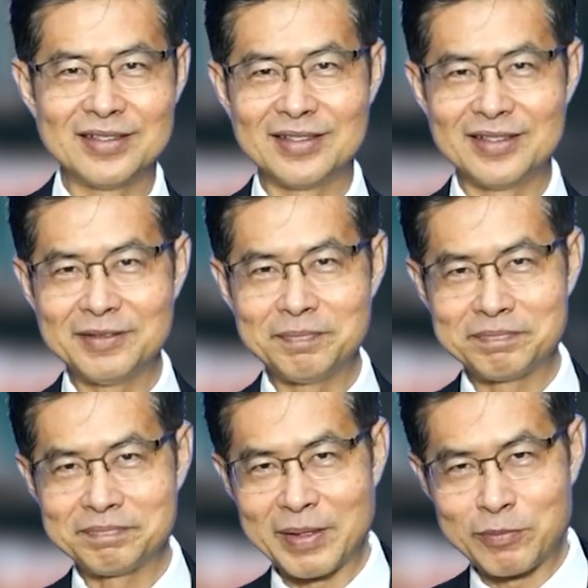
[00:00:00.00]
หรือ
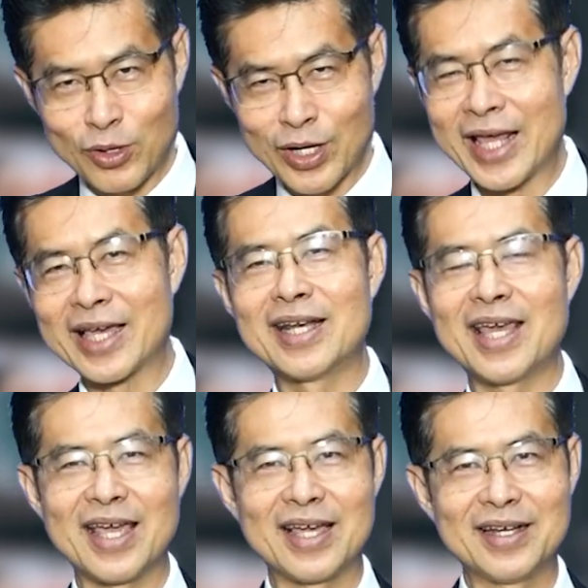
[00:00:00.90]
เป็นเพราะใครกัน
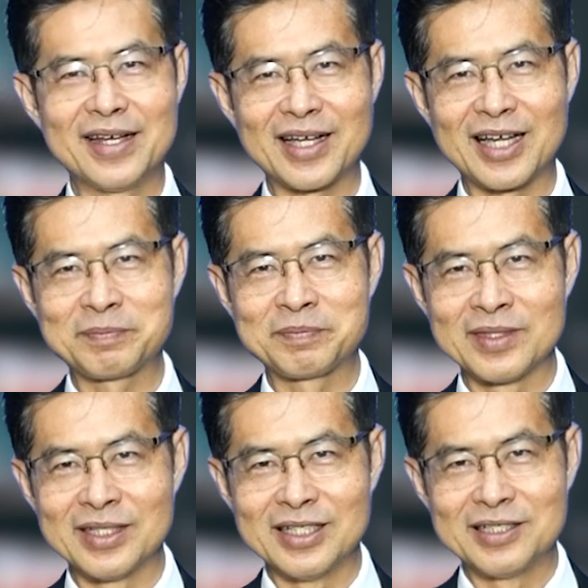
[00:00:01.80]
แน่นะครับ
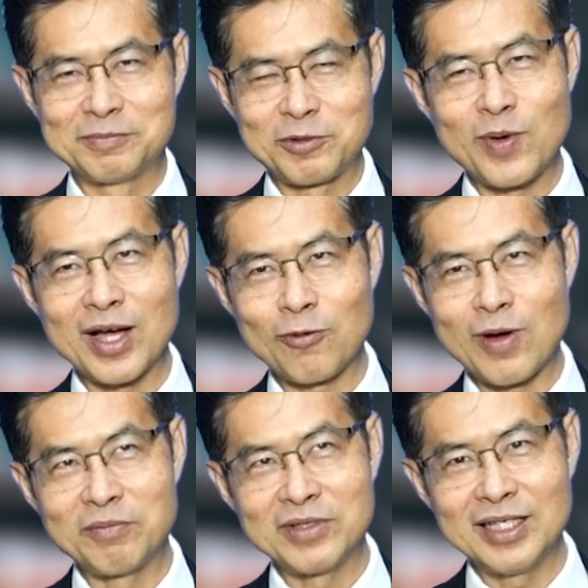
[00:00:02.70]
เพราะว่าค
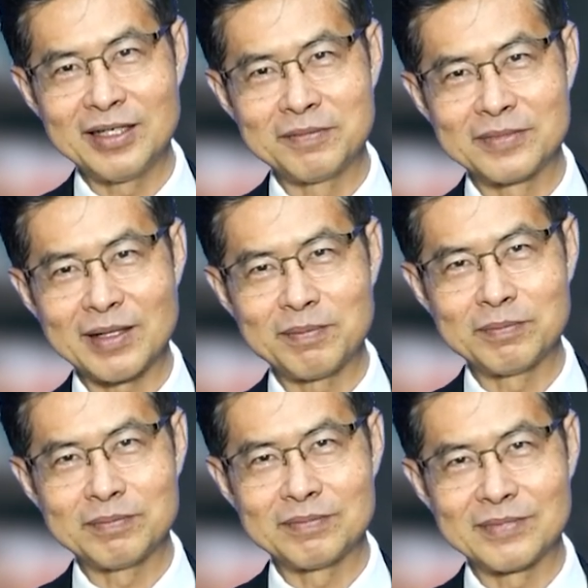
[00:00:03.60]
วามที่ถ้า
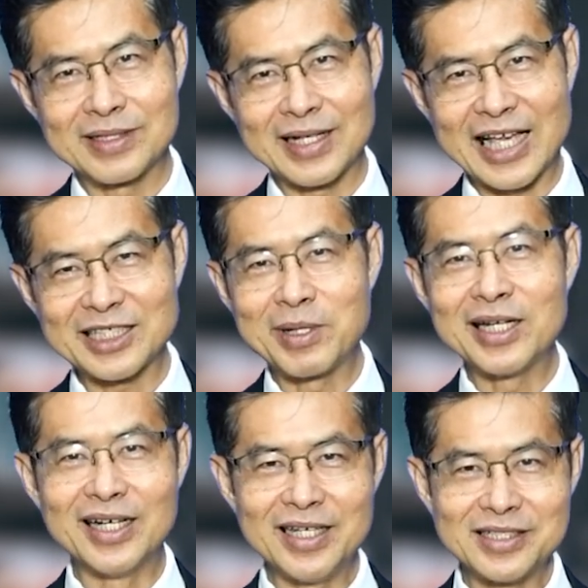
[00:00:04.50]
ก๊าซมัน
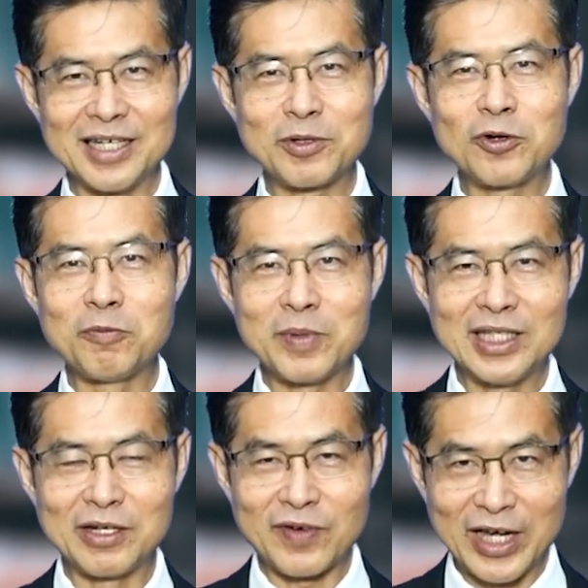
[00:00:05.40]
ระเหยเฉยมันคงไม่
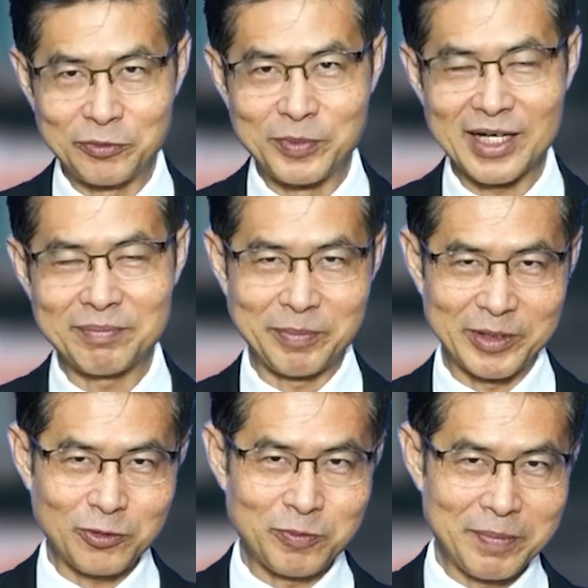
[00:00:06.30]
ติดไฟถูกไหมครับแต่มัน
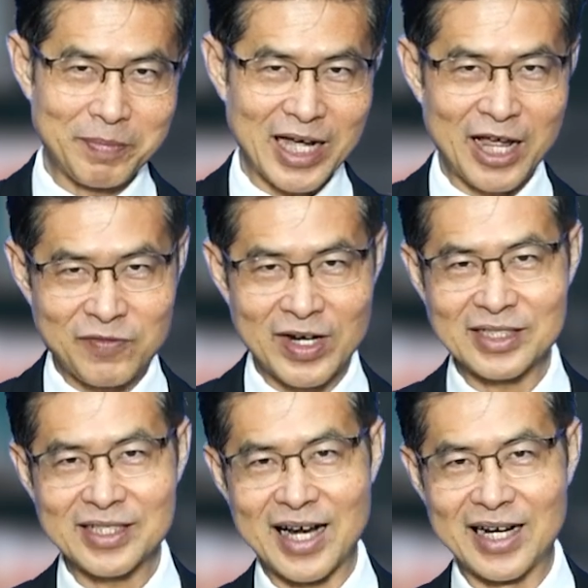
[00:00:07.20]
ต้องมีประกายไฟสั
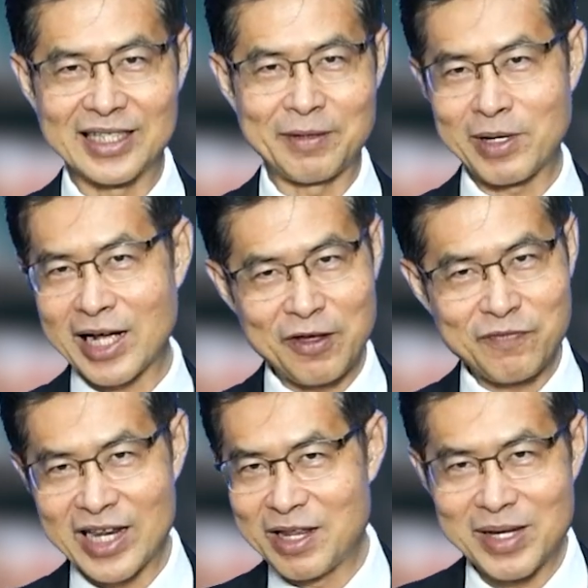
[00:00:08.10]
กอย่างแหละแต่ประกายไฟ
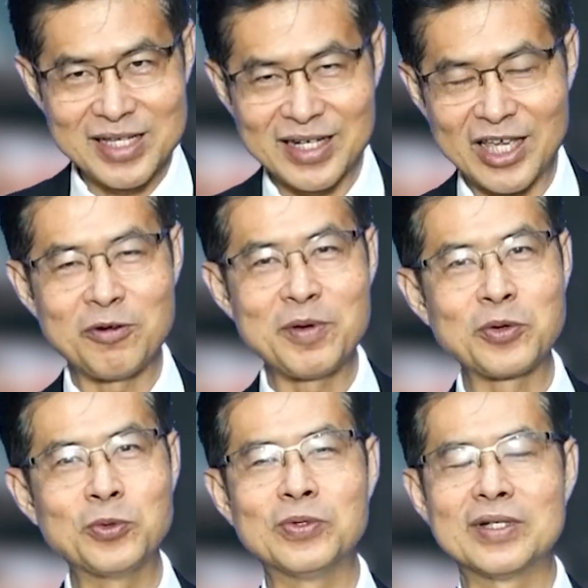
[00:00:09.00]
เนี่ยมาจากไหนก็ไม่
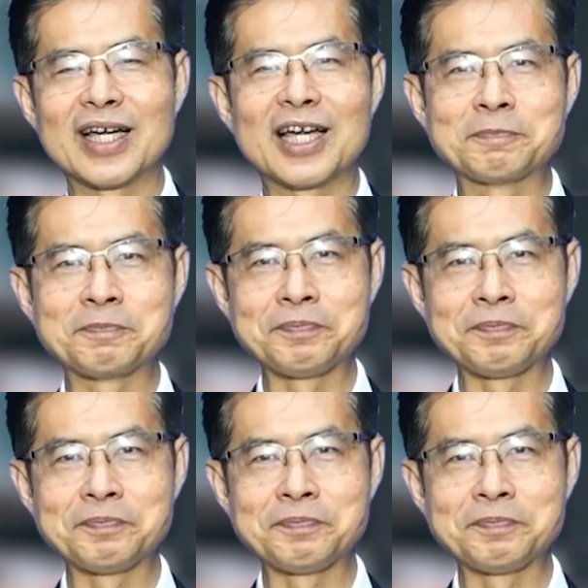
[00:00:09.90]
รู้นะครับ